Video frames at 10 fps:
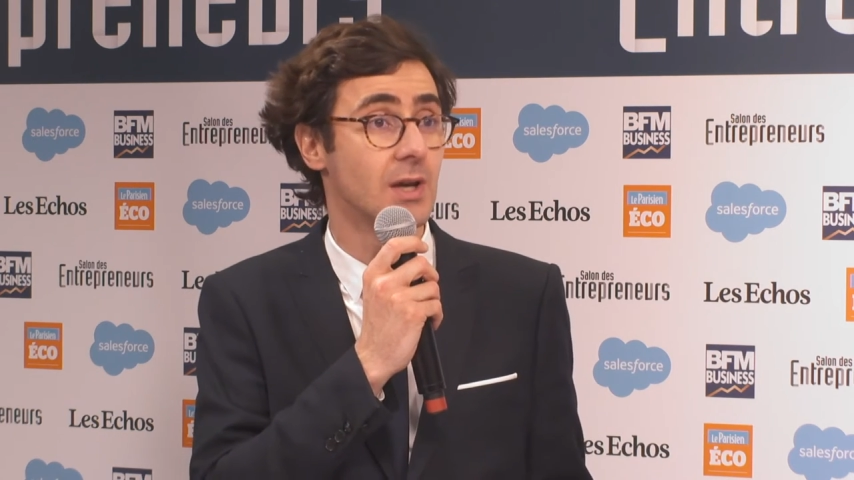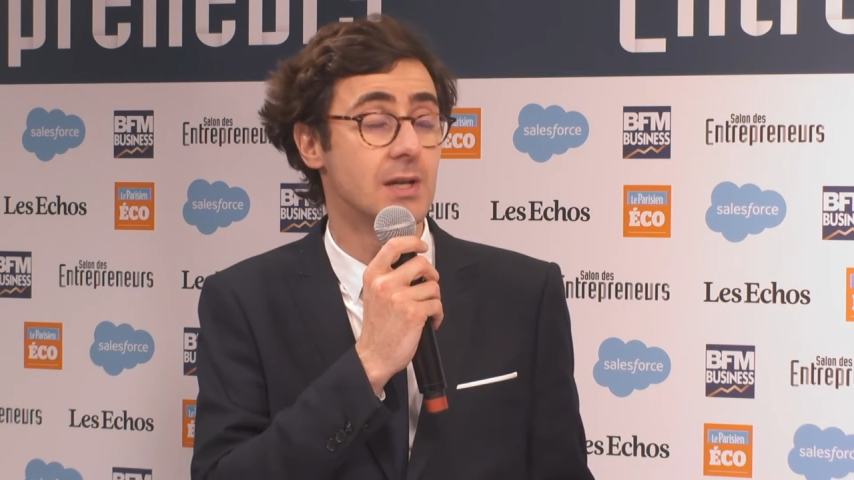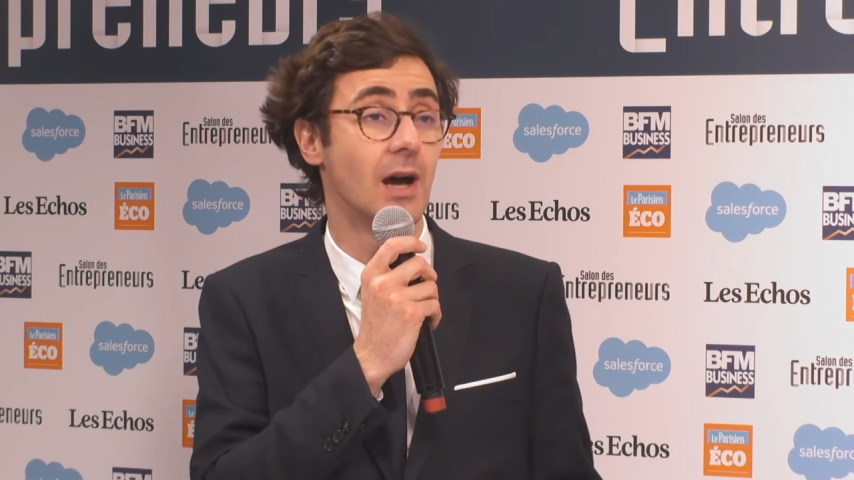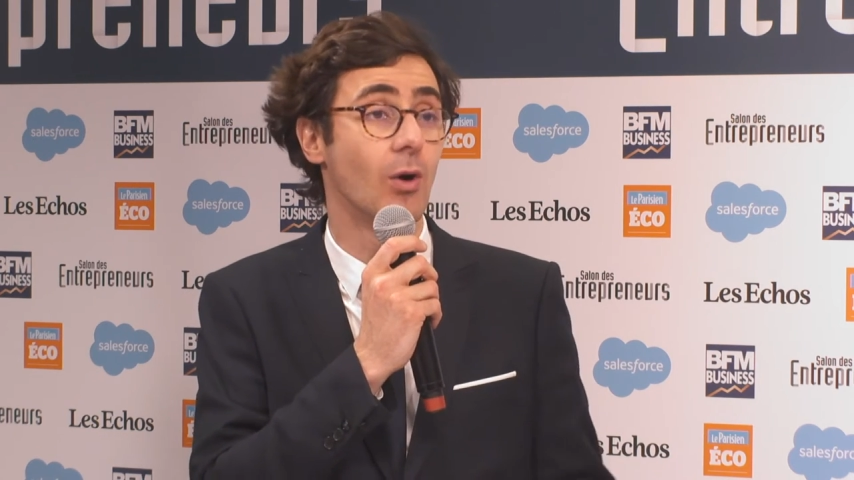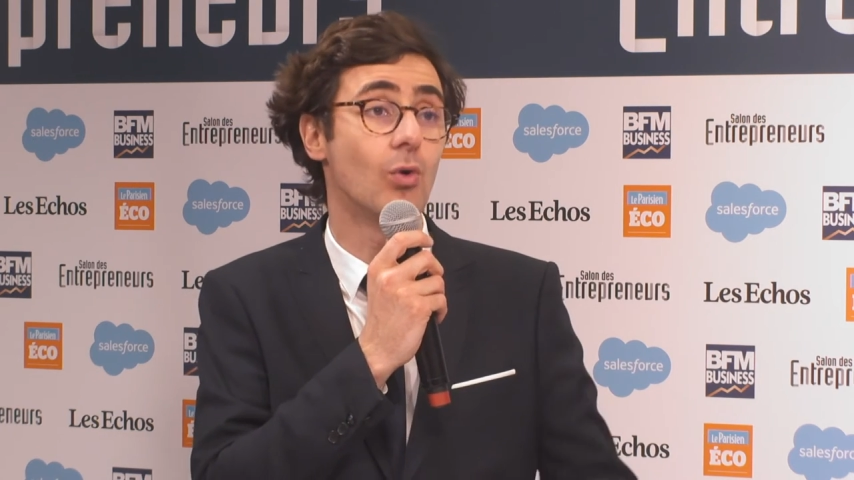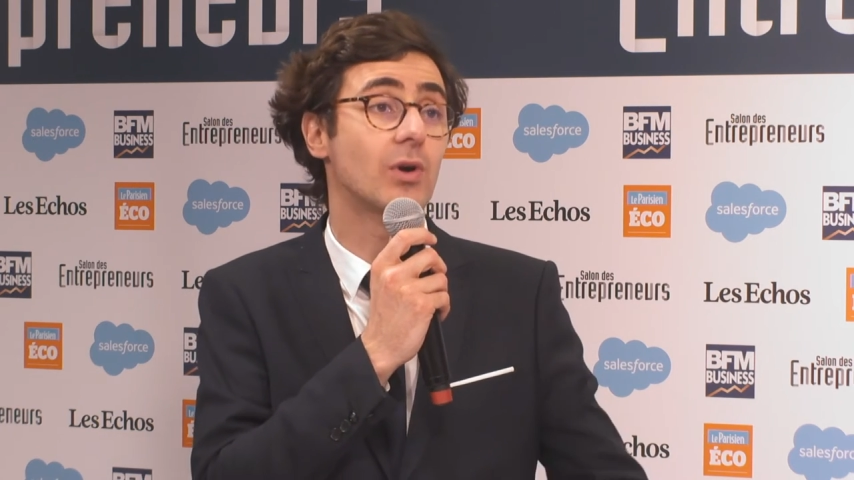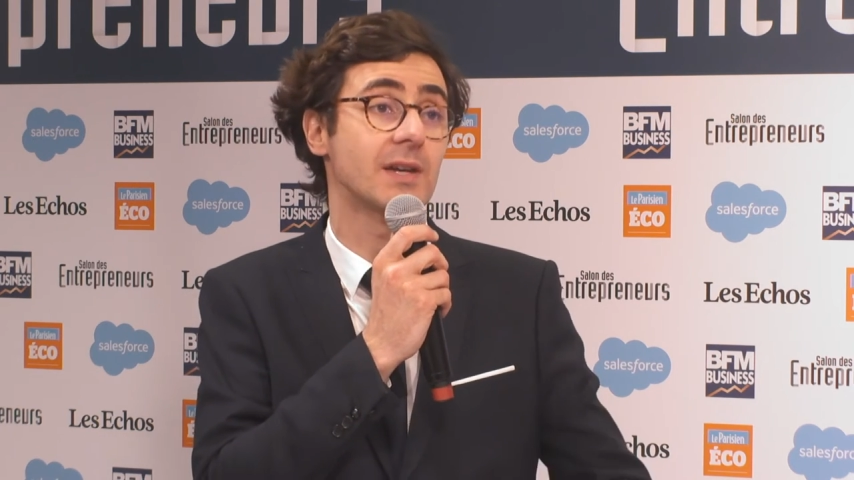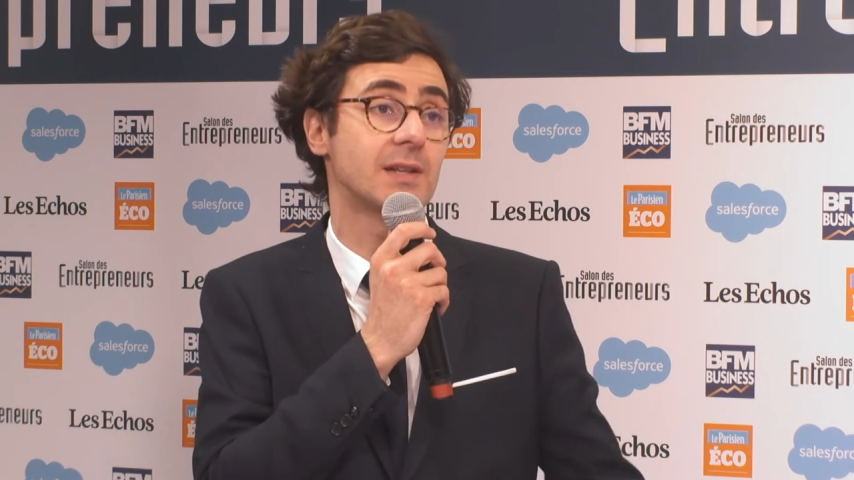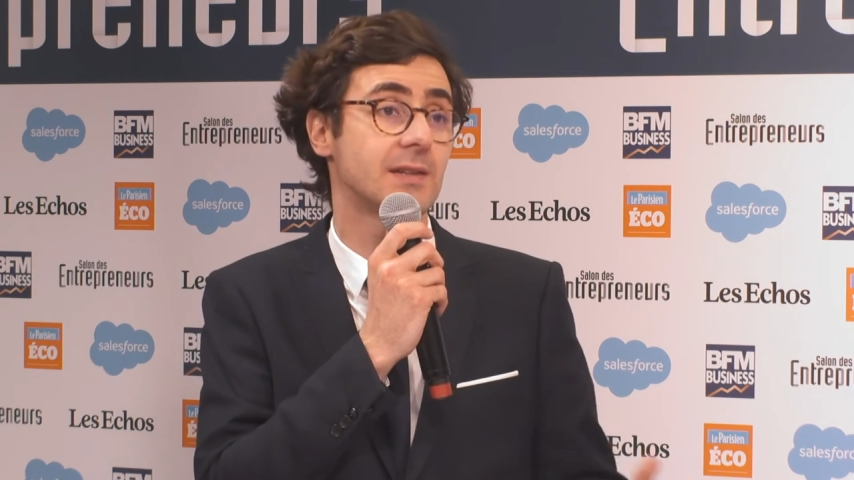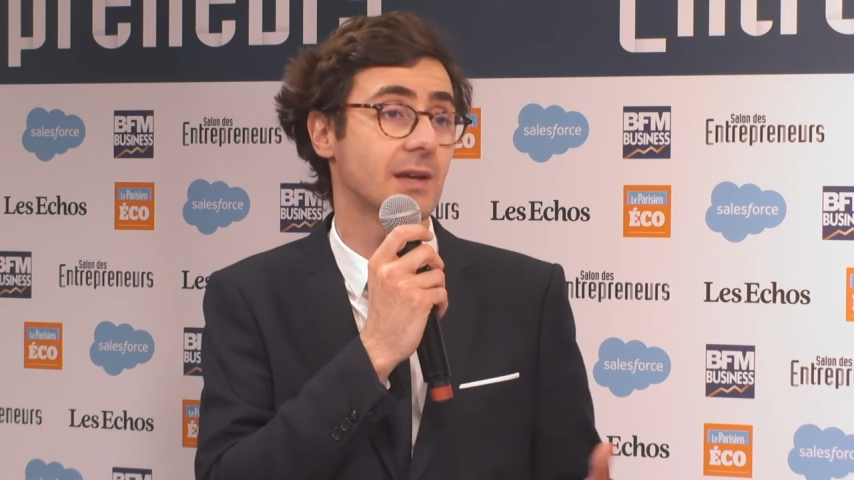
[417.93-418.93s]
il n'a
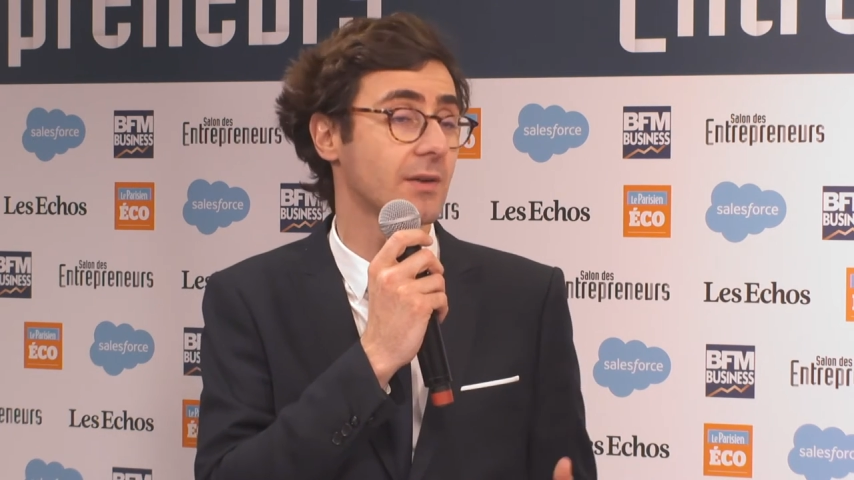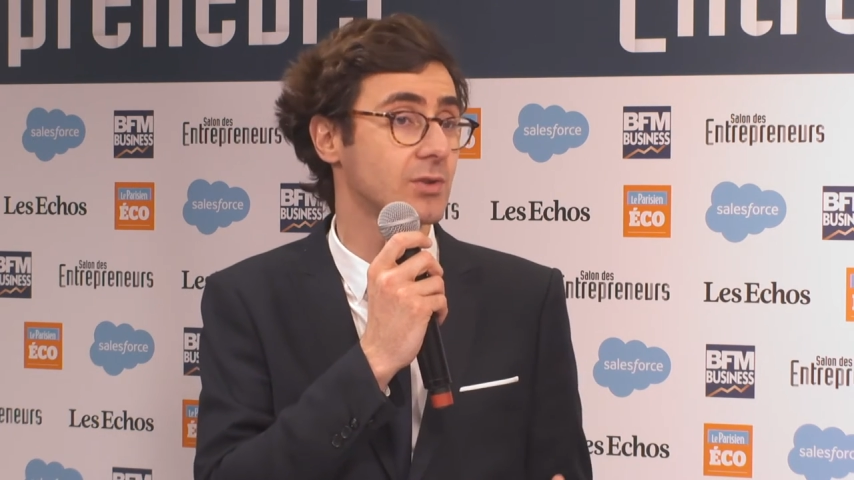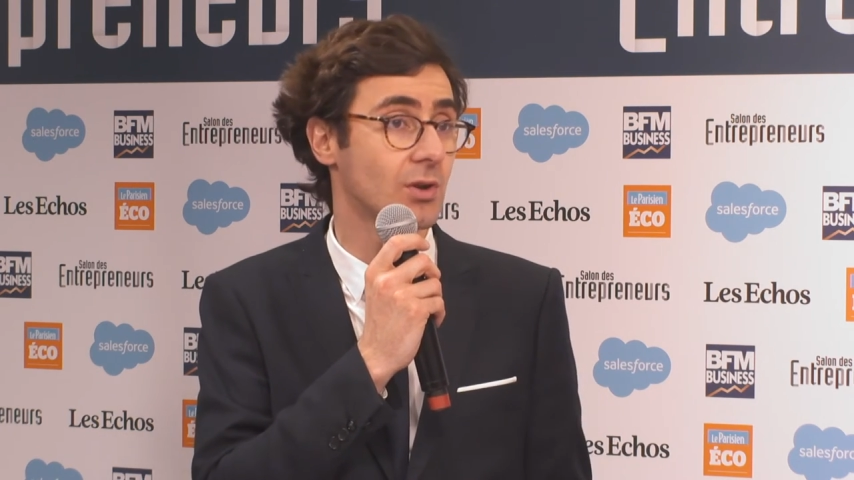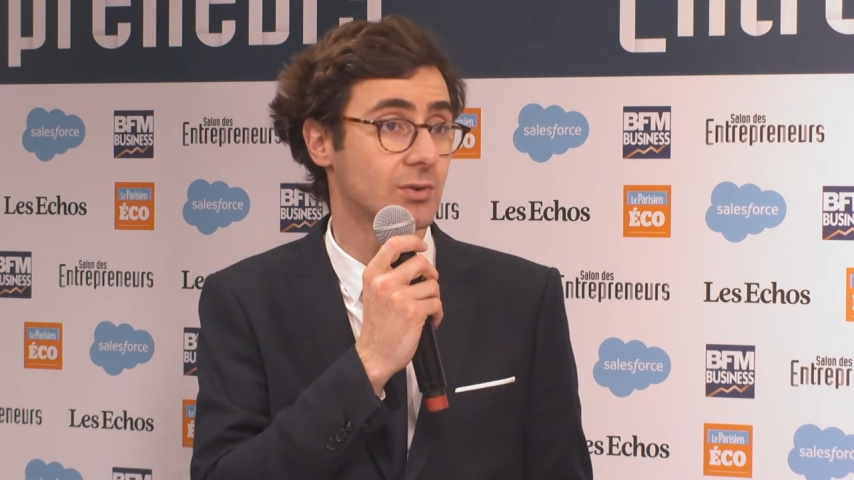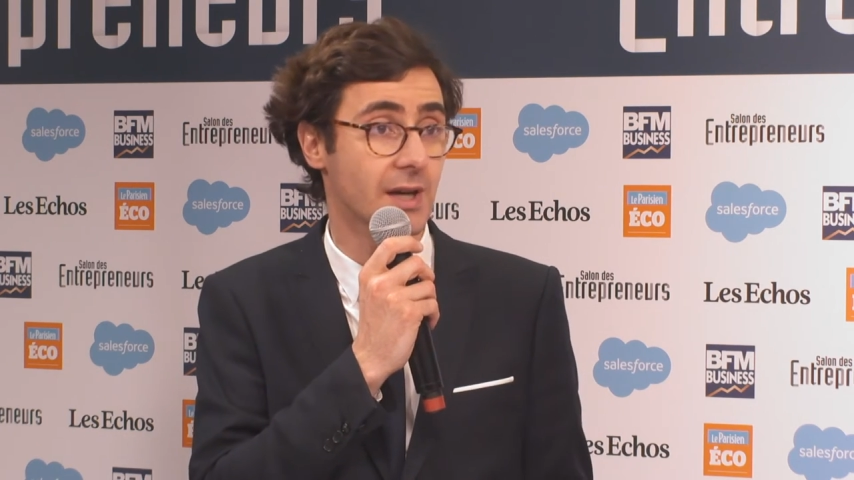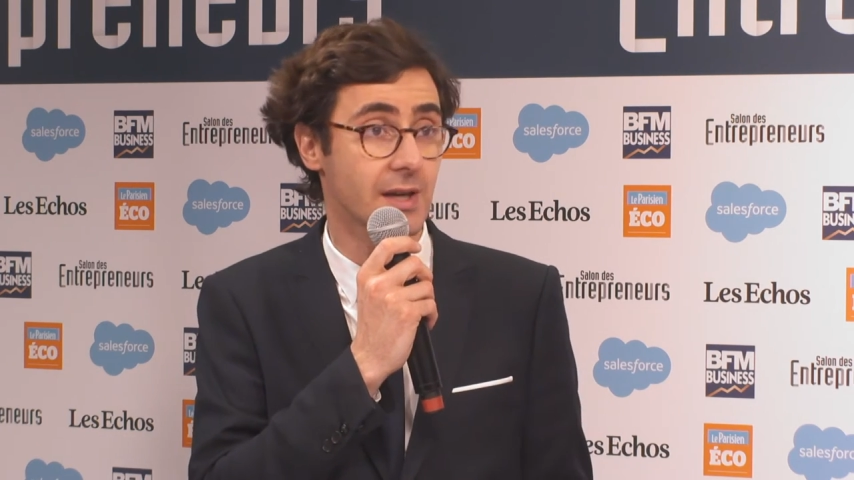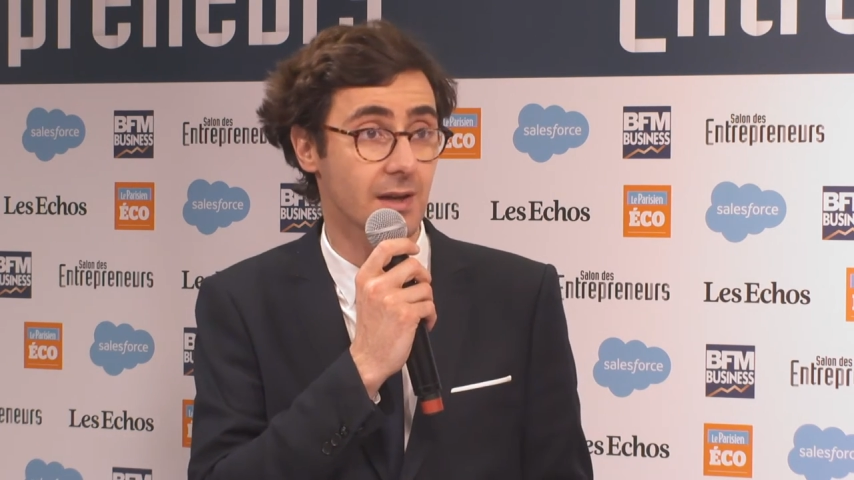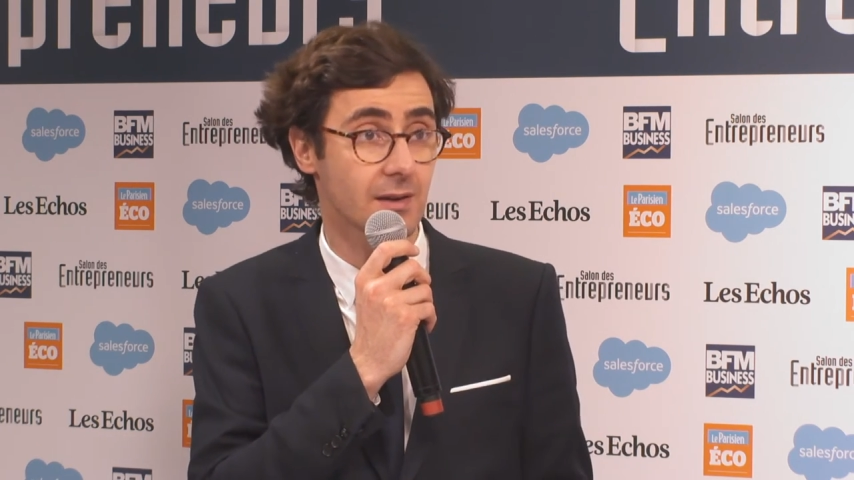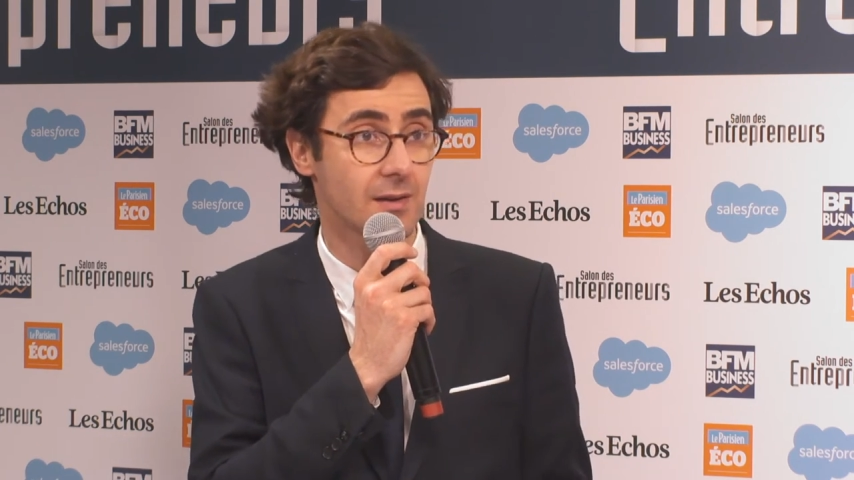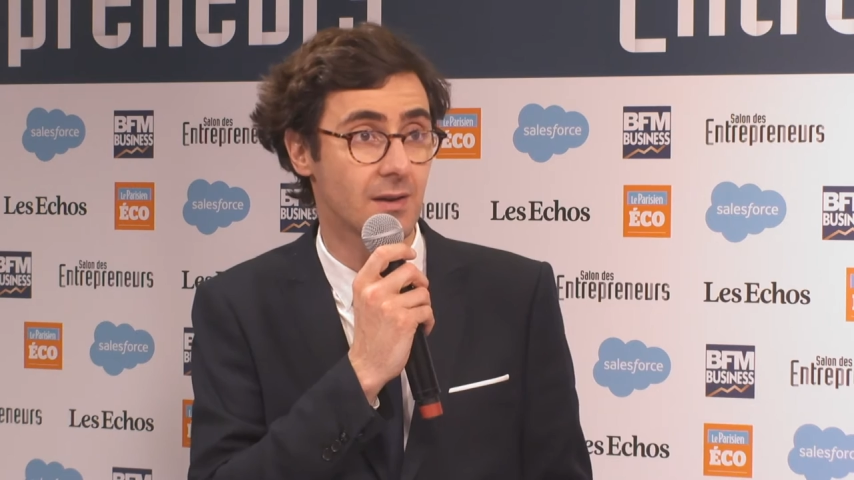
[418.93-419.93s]
aucun intérêt à venir en arrière.